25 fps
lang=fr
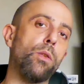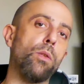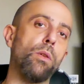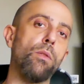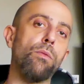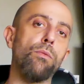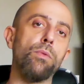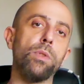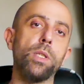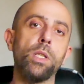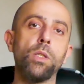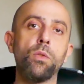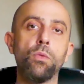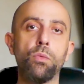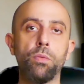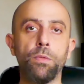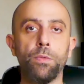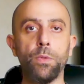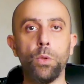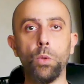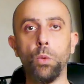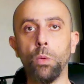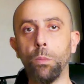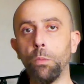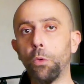que vous êtes
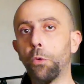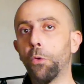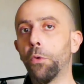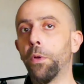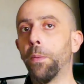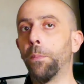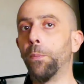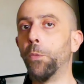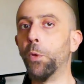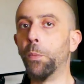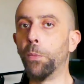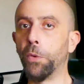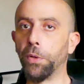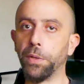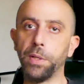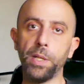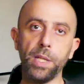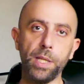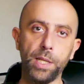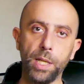souvent nombreux à me demander